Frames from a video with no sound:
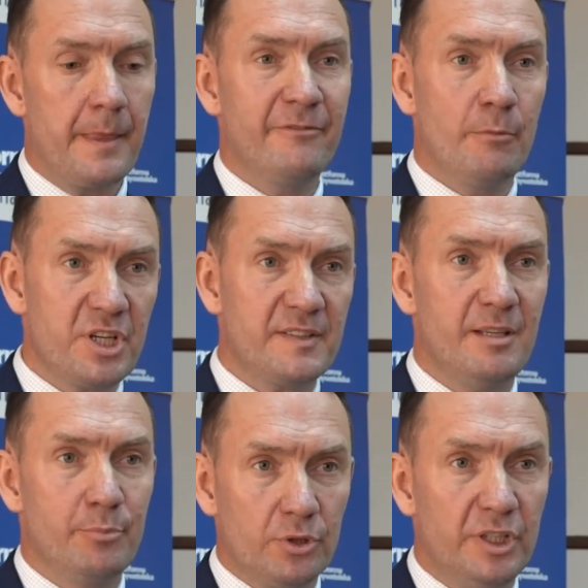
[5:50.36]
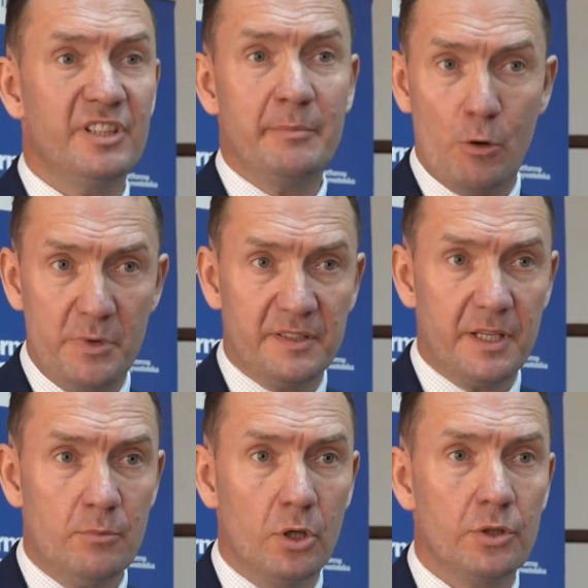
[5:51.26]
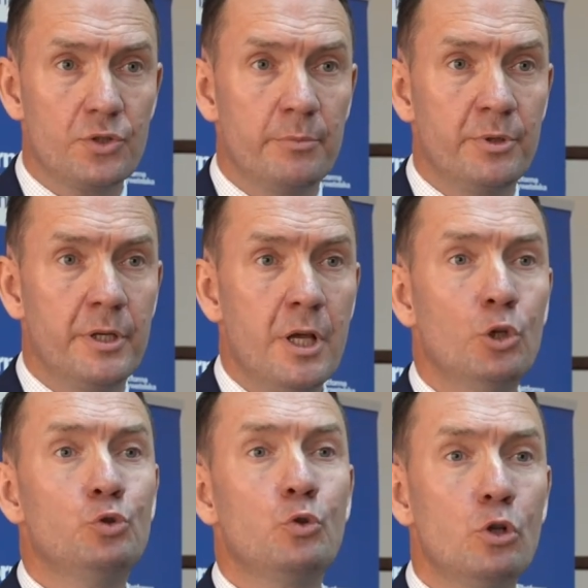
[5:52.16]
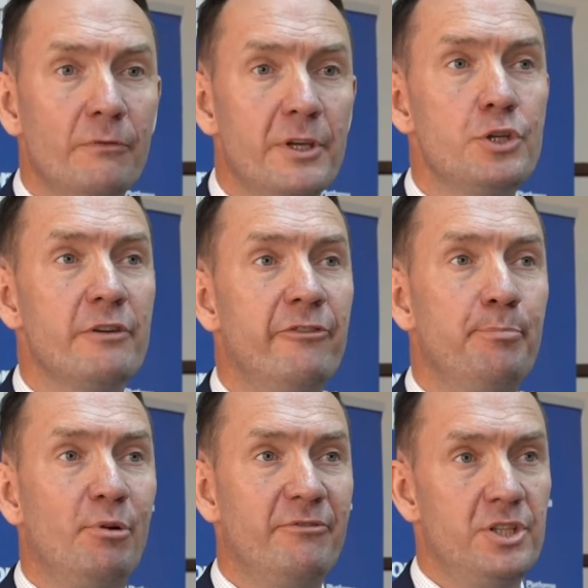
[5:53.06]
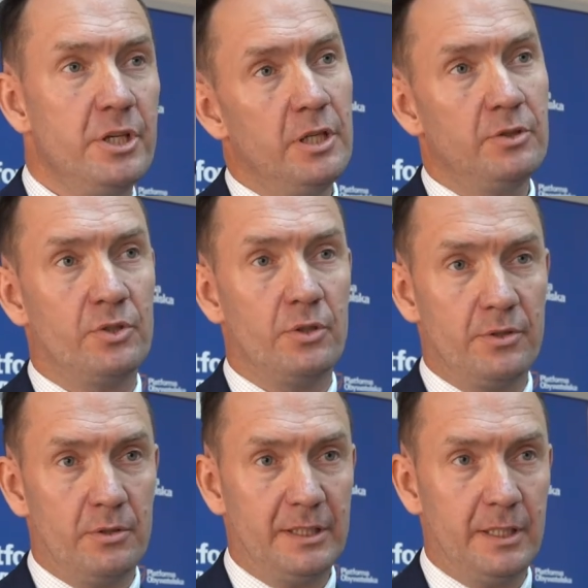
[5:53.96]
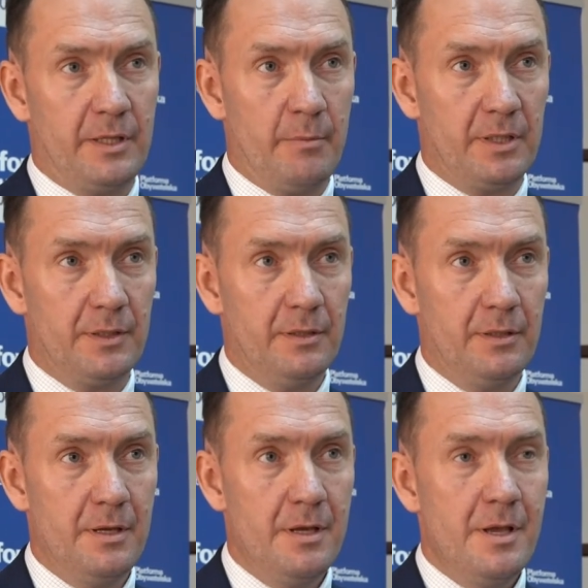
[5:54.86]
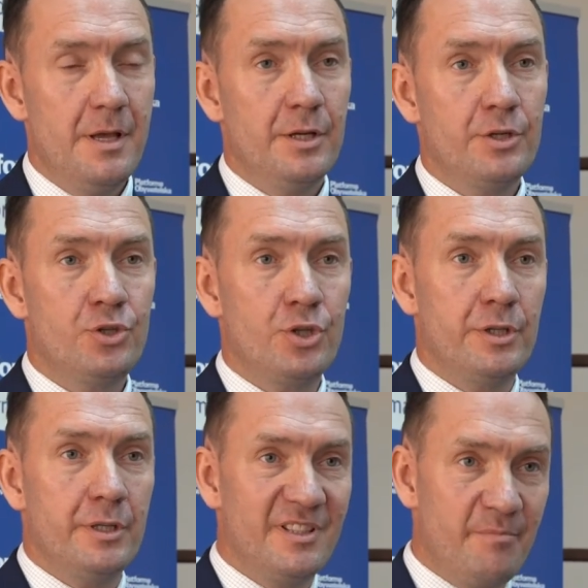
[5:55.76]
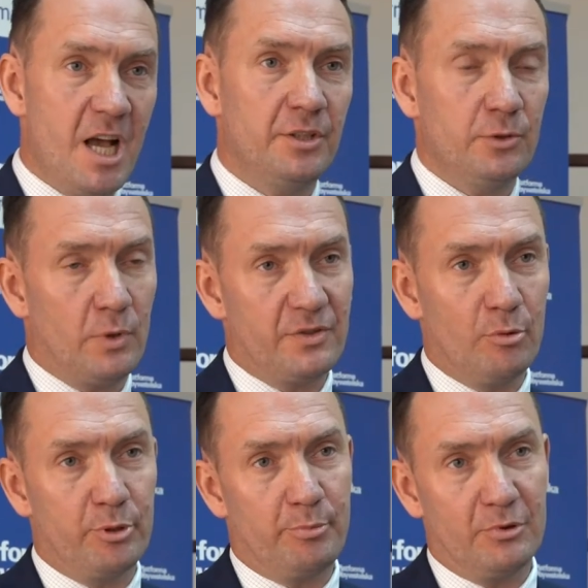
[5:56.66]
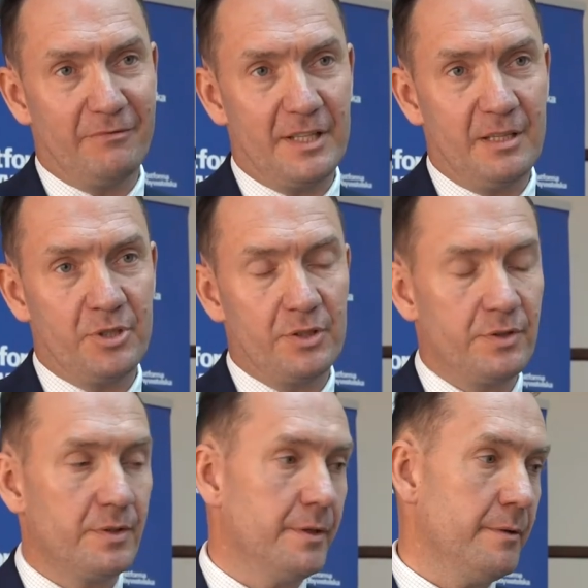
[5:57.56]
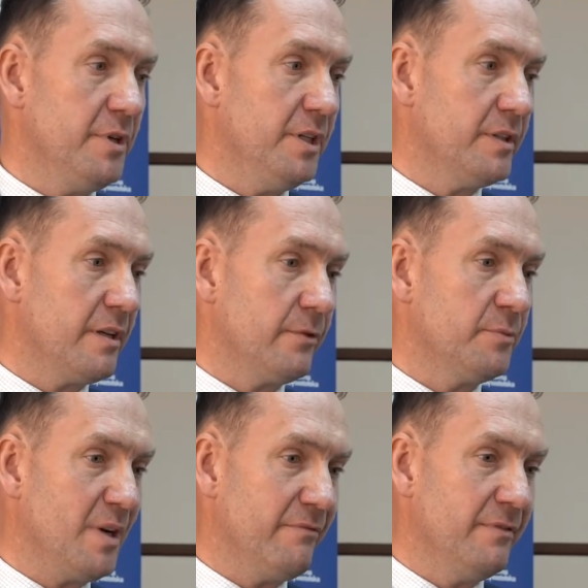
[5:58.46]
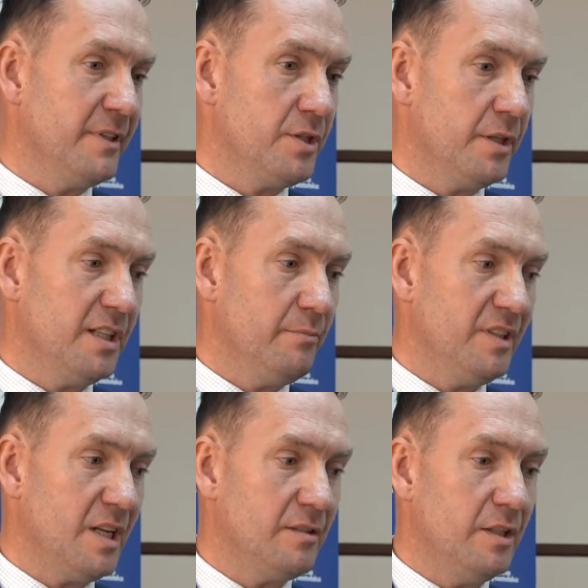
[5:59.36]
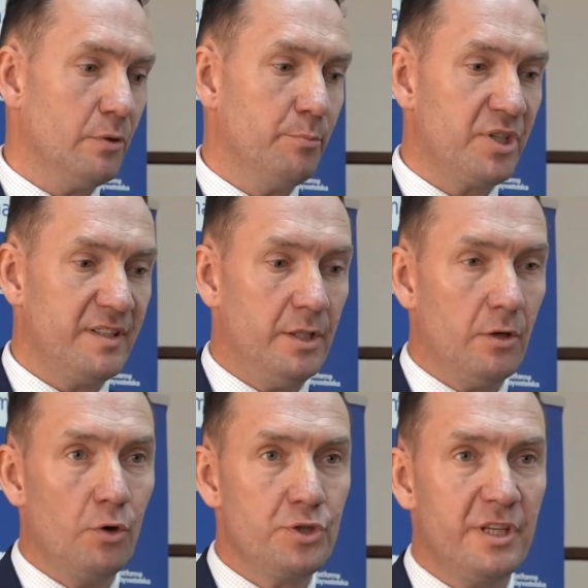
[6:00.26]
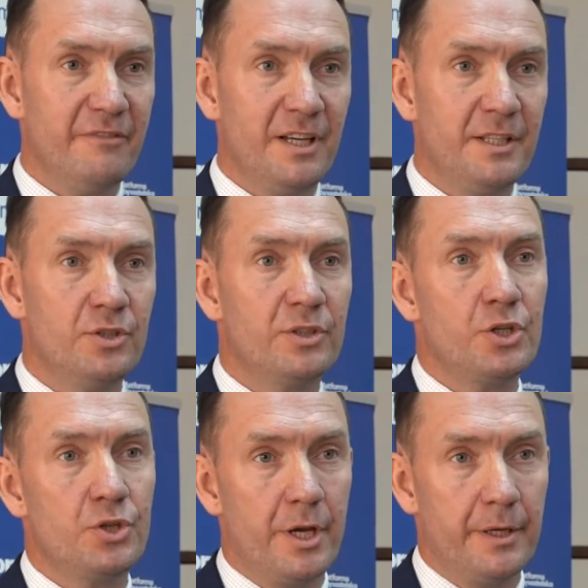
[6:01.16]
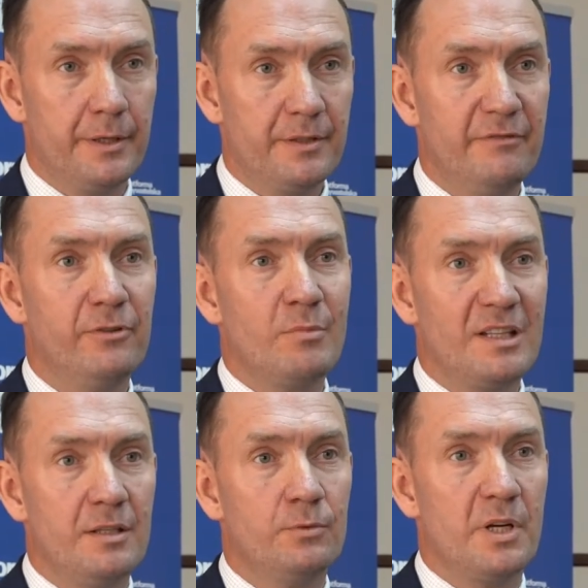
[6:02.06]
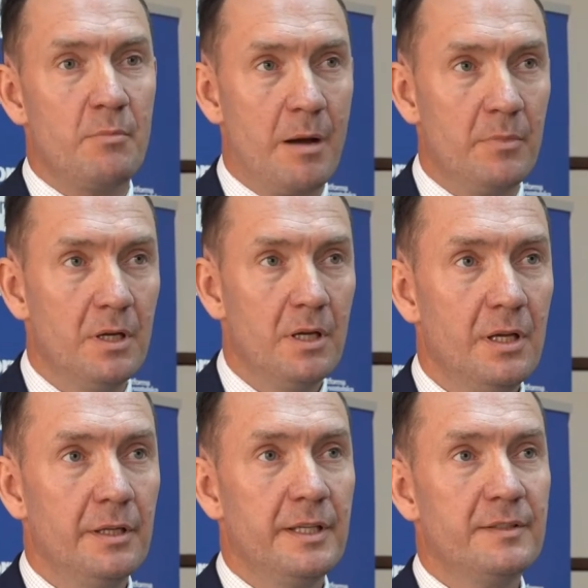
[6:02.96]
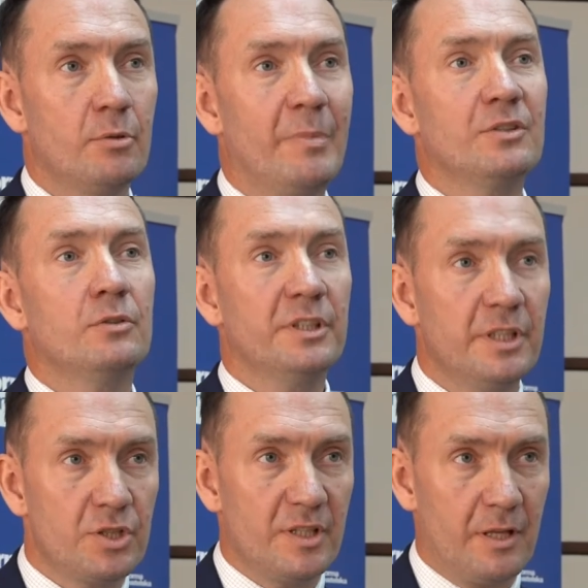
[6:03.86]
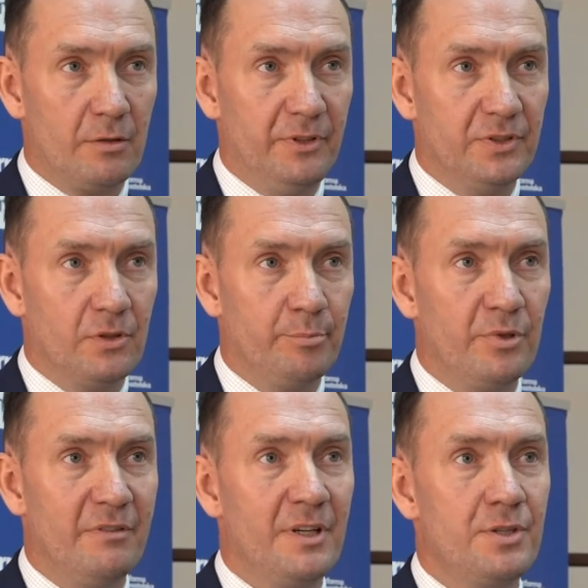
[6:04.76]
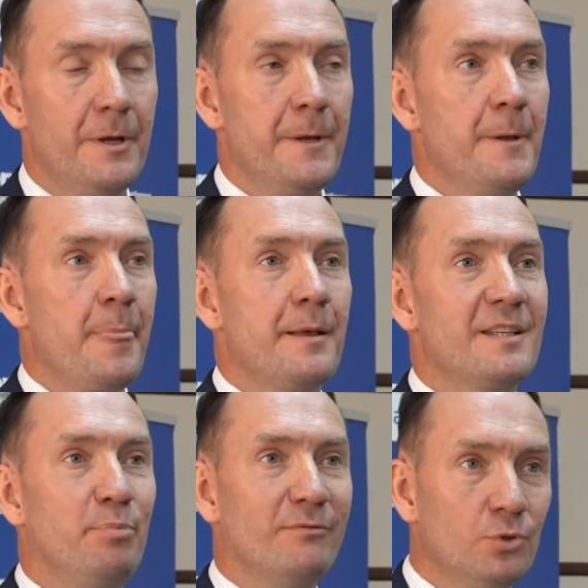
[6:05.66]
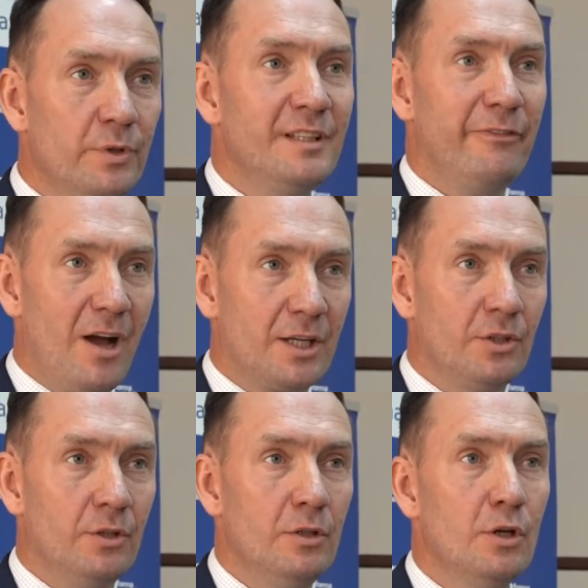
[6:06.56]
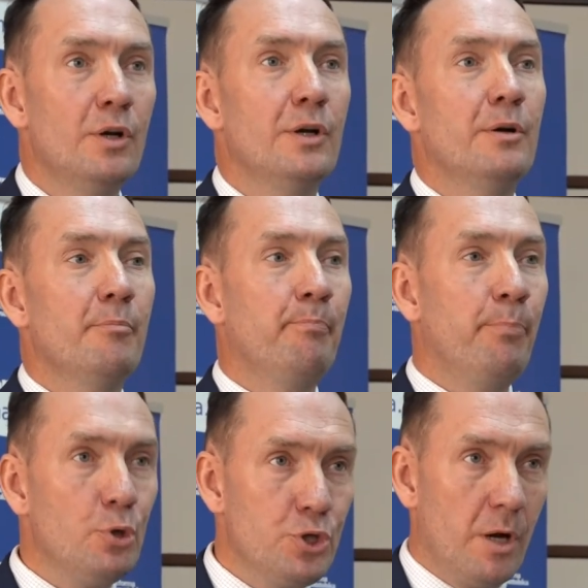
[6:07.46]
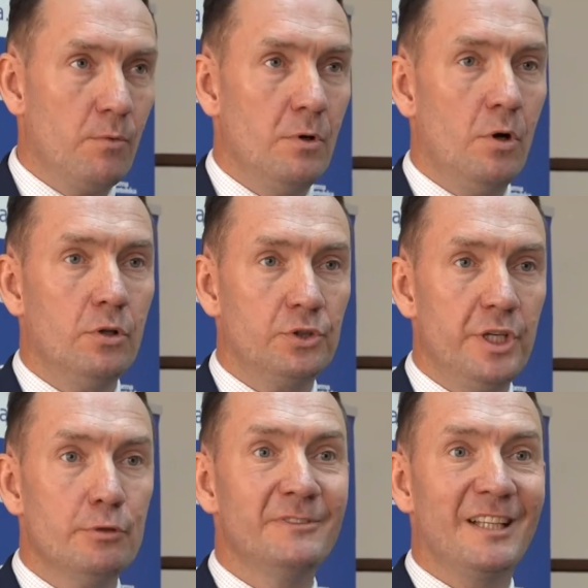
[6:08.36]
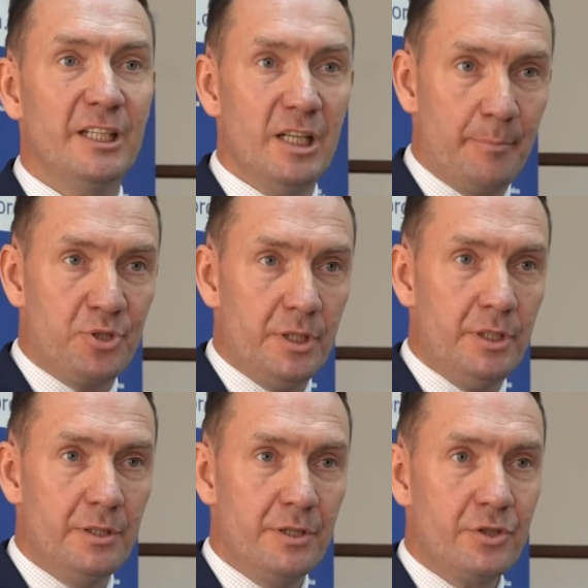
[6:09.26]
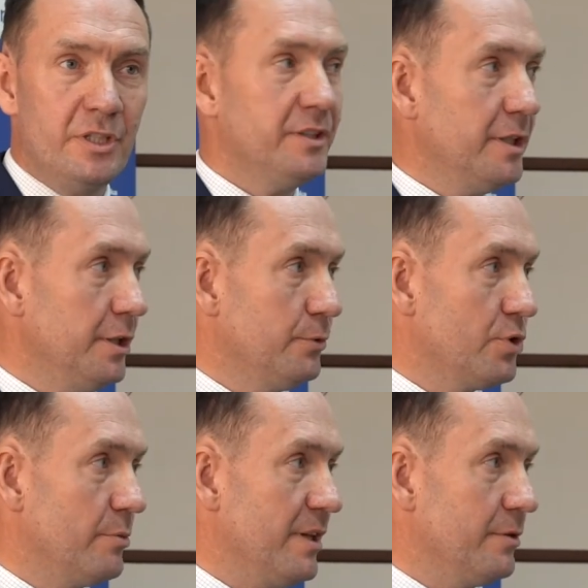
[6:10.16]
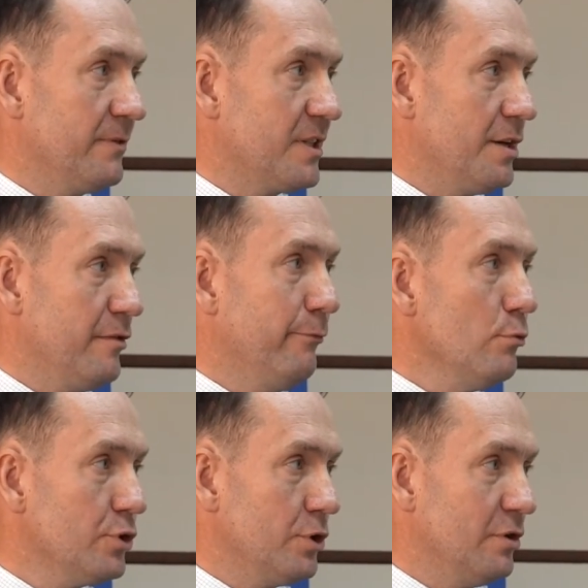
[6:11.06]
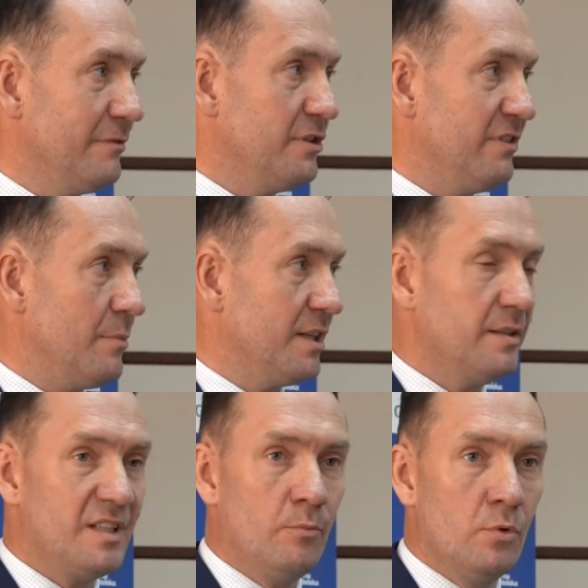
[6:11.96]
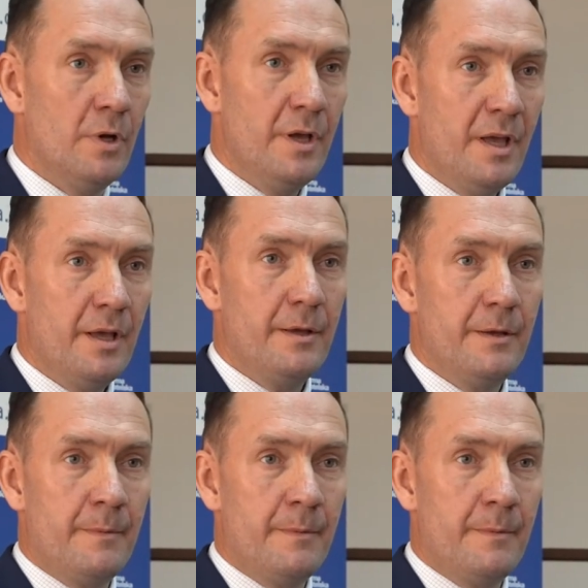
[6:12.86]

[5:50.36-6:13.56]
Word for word: wąbrzeskim, brodnickim, chełmińskim o to, żeby druchowie się wypowiedzieli, co sądzą na ten temat. Czy zmiany, które są proponowane przez e, Ministerstwo Spraw Wewnętrznych i Administracji są przez nich oczekiwane, czy też nie? Z informacji, które mam, jest to bardzo krytyczne stanowisko, ponieważ spowoduje de facto, podział ochotników na tych lepszych, czyli tych, którzy będą w stanie funkcjonować w ramach systemu e,